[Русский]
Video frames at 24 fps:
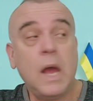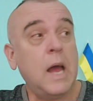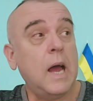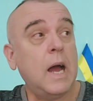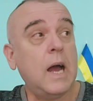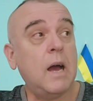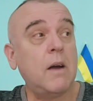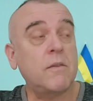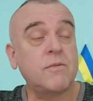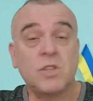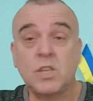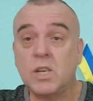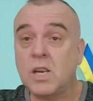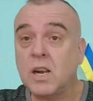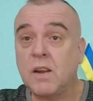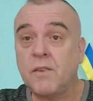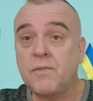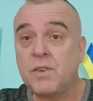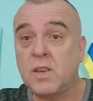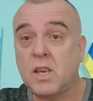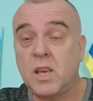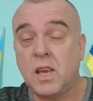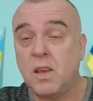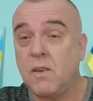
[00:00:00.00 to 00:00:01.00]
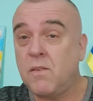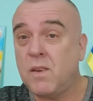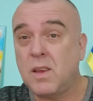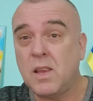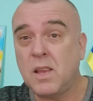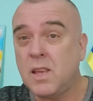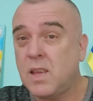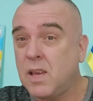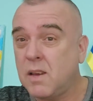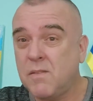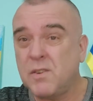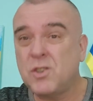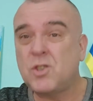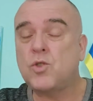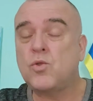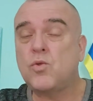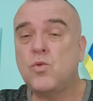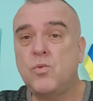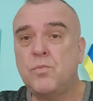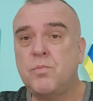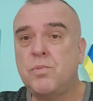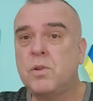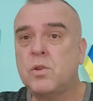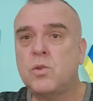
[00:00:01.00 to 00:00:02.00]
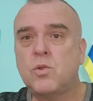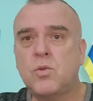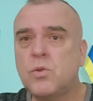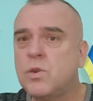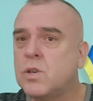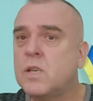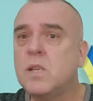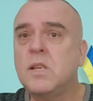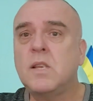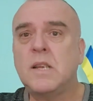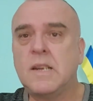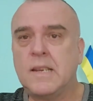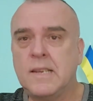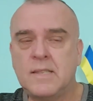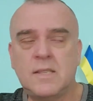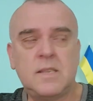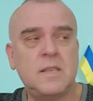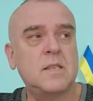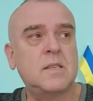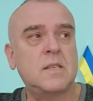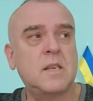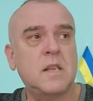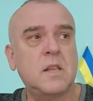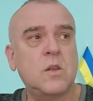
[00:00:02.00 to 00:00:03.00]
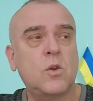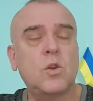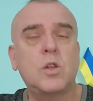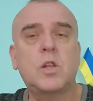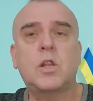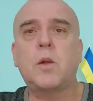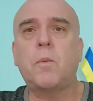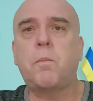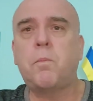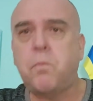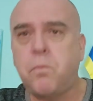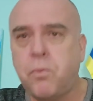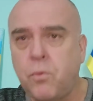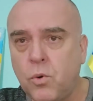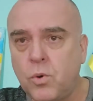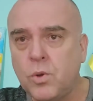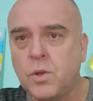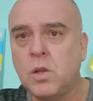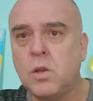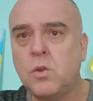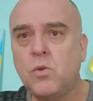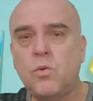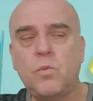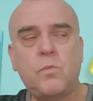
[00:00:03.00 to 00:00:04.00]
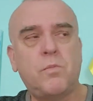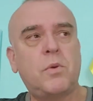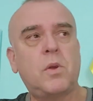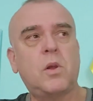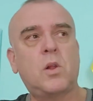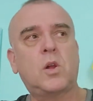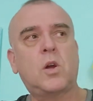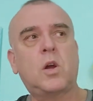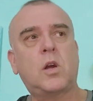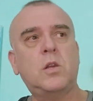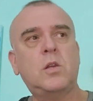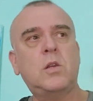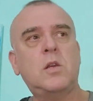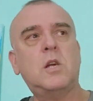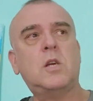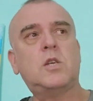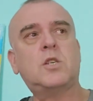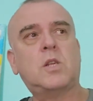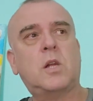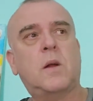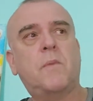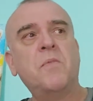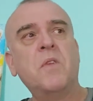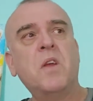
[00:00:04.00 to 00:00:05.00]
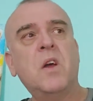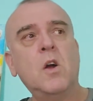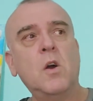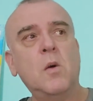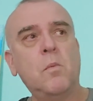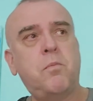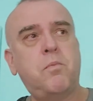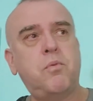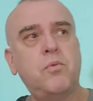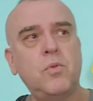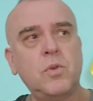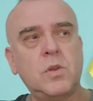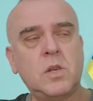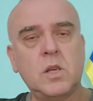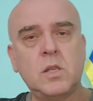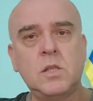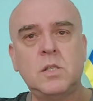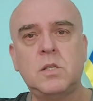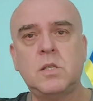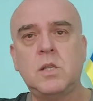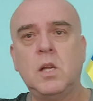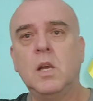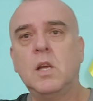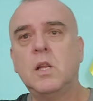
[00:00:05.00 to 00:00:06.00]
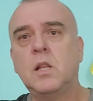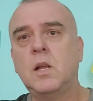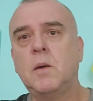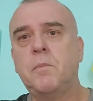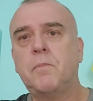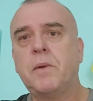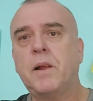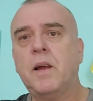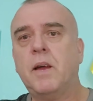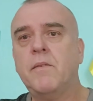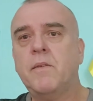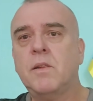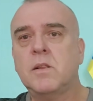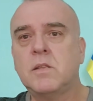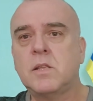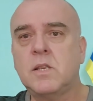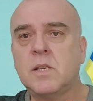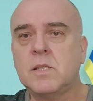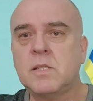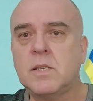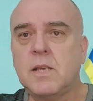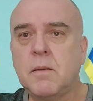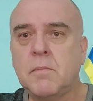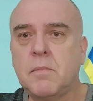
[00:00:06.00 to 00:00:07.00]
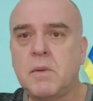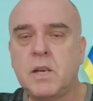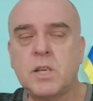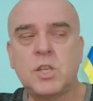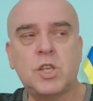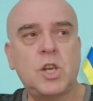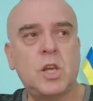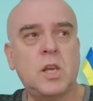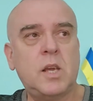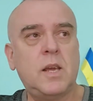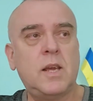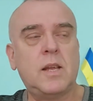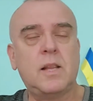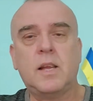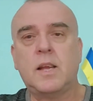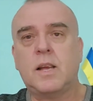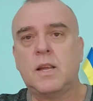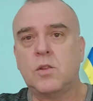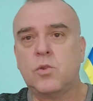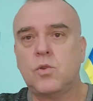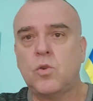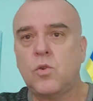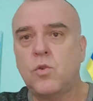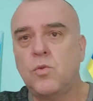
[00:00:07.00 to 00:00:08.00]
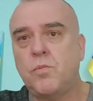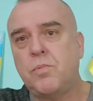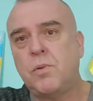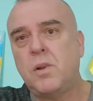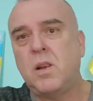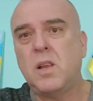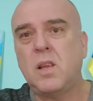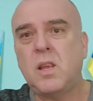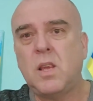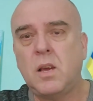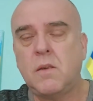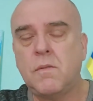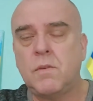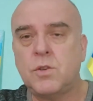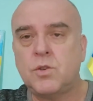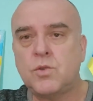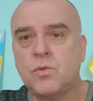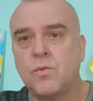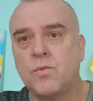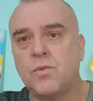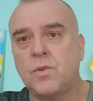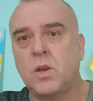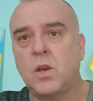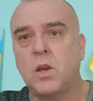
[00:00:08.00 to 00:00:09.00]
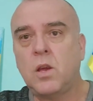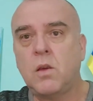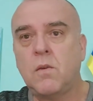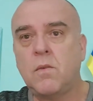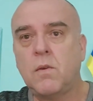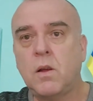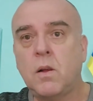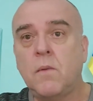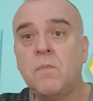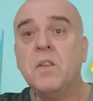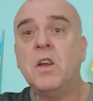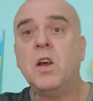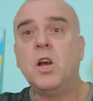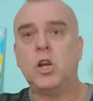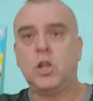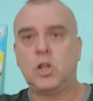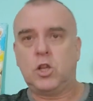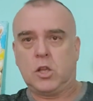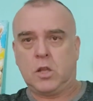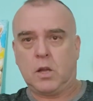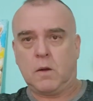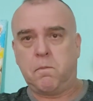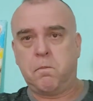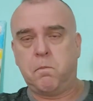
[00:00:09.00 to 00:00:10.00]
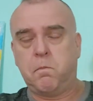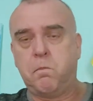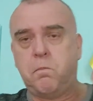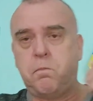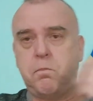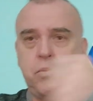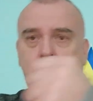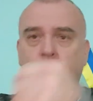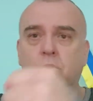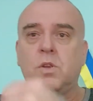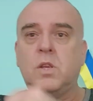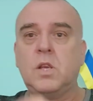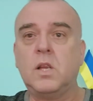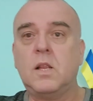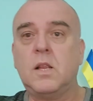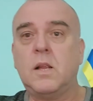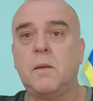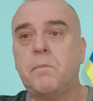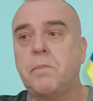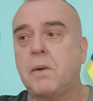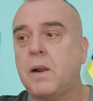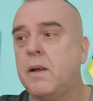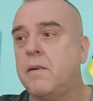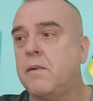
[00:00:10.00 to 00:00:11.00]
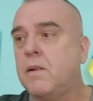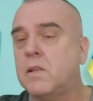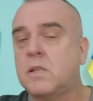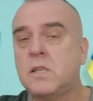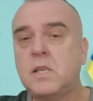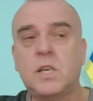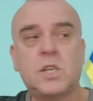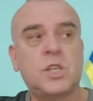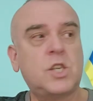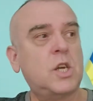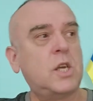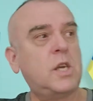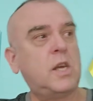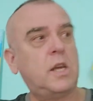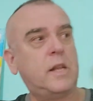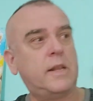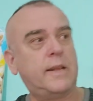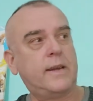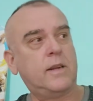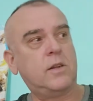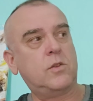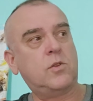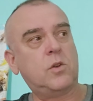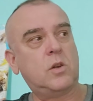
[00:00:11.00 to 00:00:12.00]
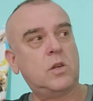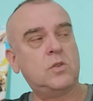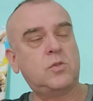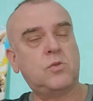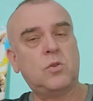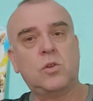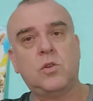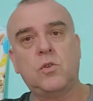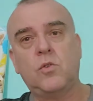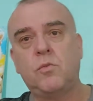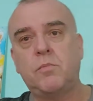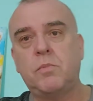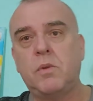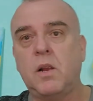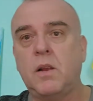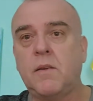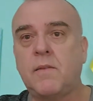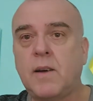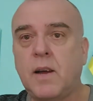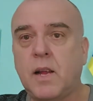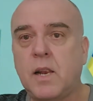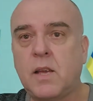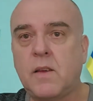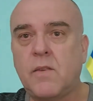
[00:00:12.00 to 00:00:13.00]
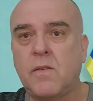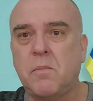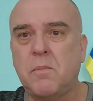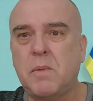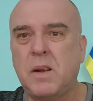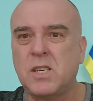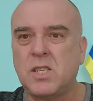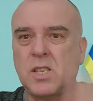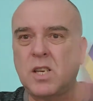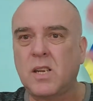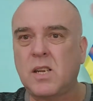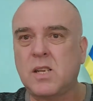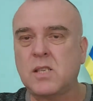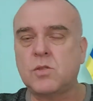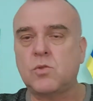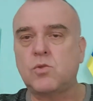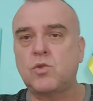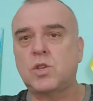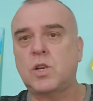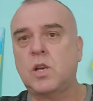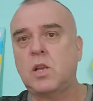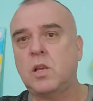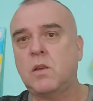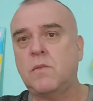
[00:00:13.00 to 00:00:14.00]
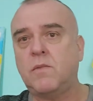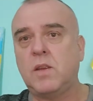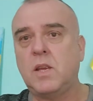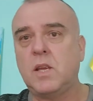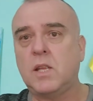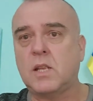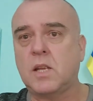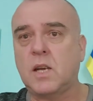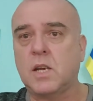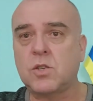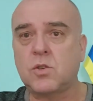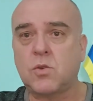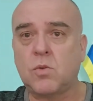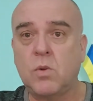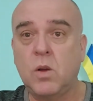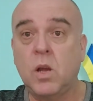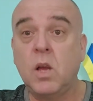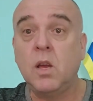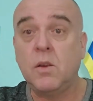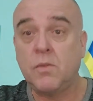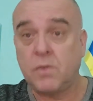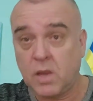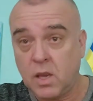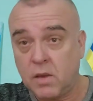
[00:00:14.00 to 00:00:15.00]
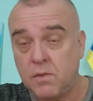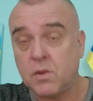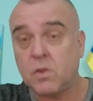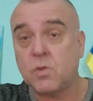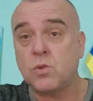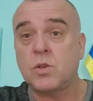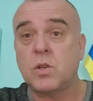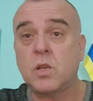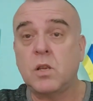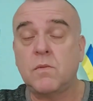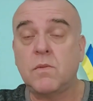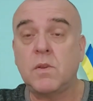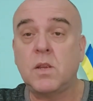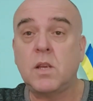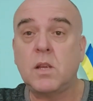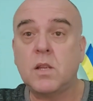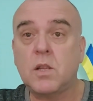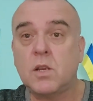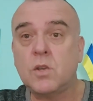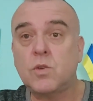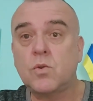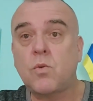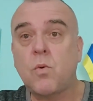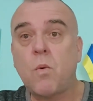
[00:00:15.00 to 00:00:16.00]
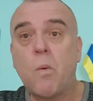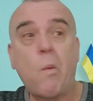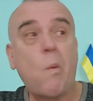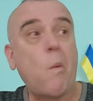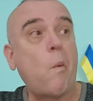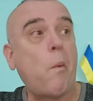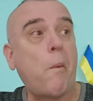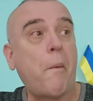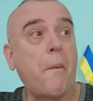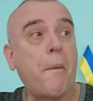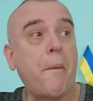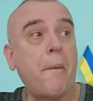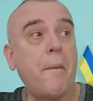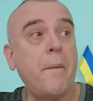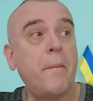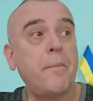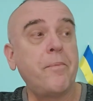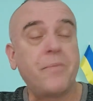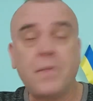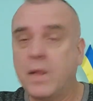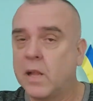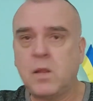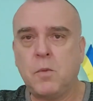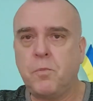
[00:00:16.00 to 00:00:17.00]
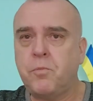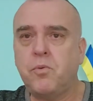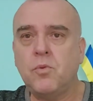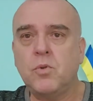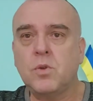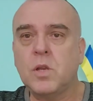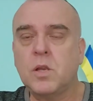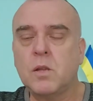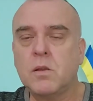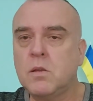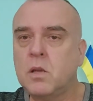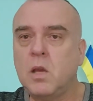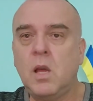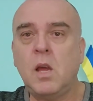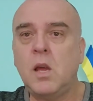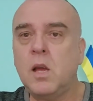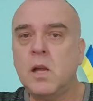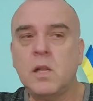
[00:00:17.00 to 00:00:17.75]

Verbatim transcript: а вчера в Киеве девочку убил тоже не российский народ. Да Путин убил, конечно. Путин направил те самые шахеды, которые убили девочку в Киеве. Это Путин направил те шахеды, которые сегодня убили в Харькове мальчика, разрушили девятиэтажку. В Киеве тоже девятиэтажку. Это Путин. Нет,